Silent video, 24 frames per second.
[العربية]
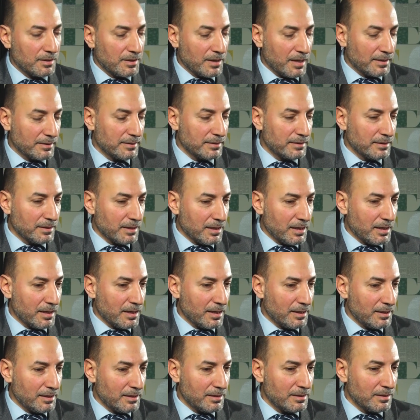يعني
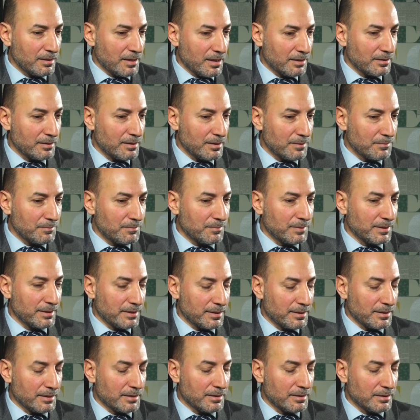على الاغلب
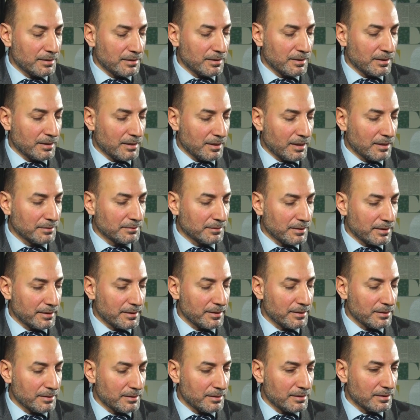عن
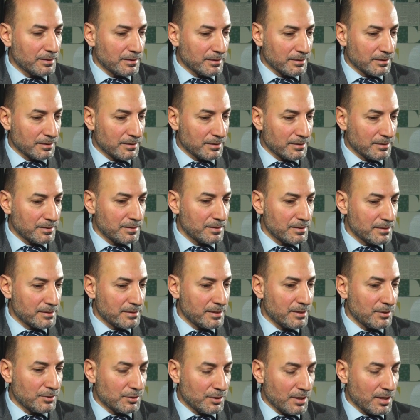طريق
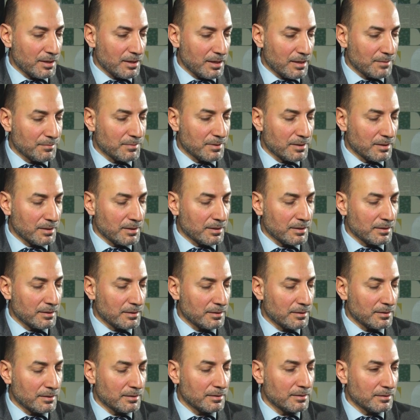الاستنشاق عبر
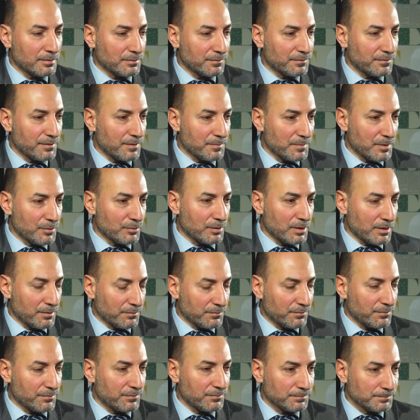الفم او
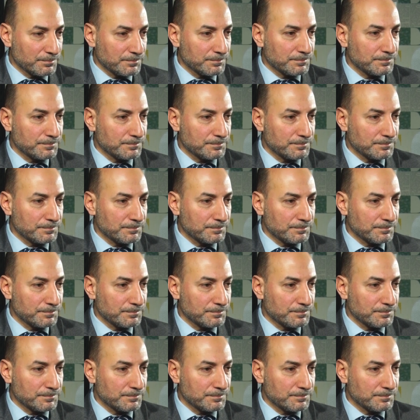الانف